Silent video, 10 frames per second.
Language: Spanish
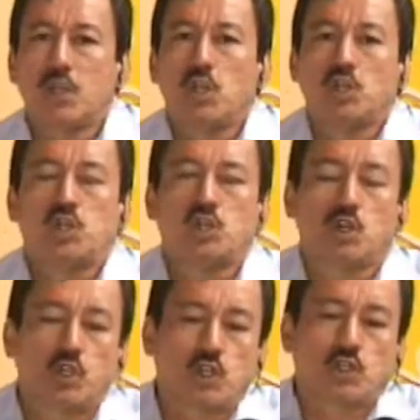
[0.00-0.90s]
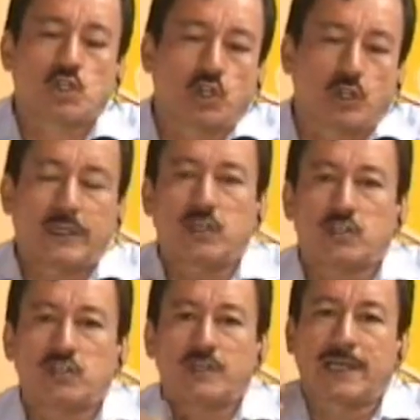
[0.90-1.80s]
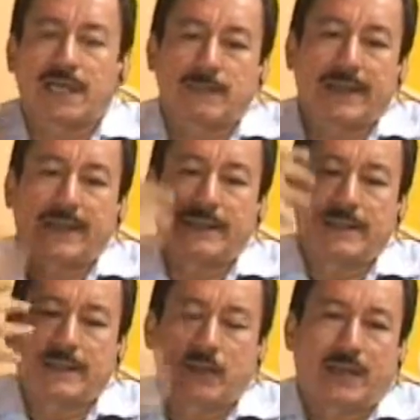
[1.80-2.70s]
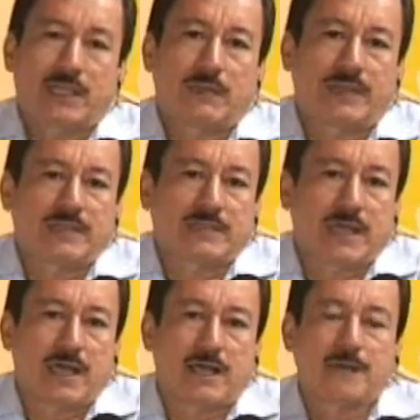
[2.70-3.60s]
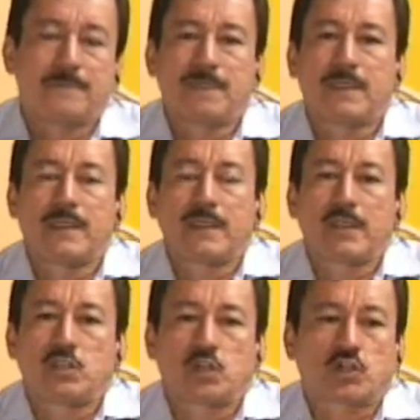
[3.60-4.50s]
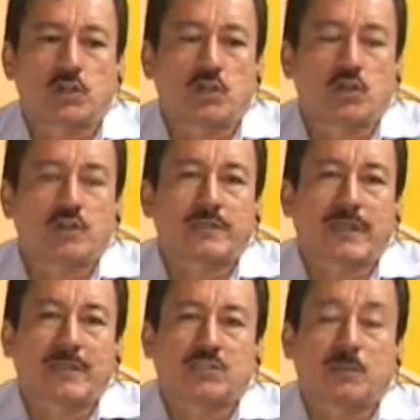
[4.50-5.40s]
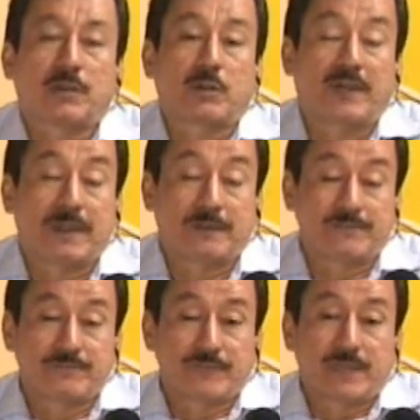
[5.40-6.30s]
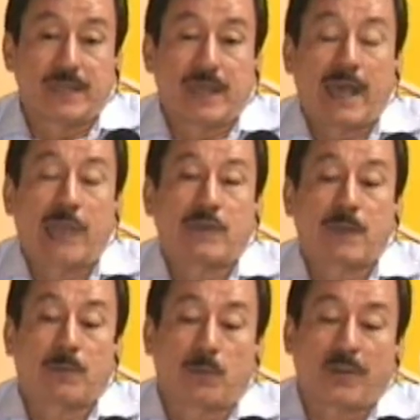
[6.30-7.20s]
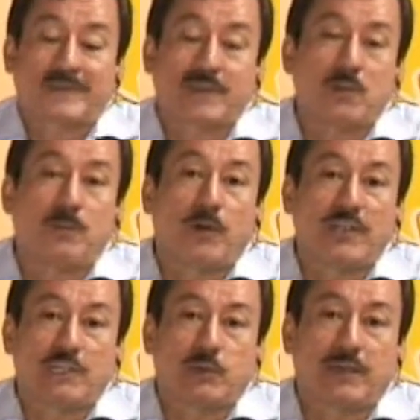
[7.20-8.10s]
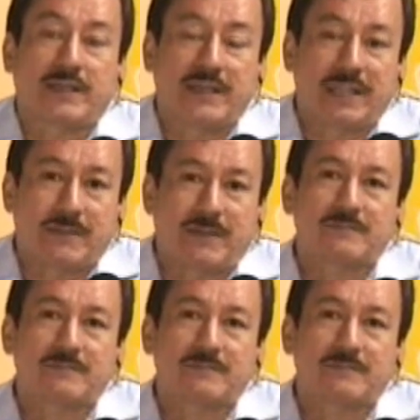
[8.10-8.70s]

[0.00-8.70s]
Yo no estoy en contra de las madres de hogares de bienestar. Yo no estoy en contra de eso. Pero miren, hay una propuesta de un político en Neiva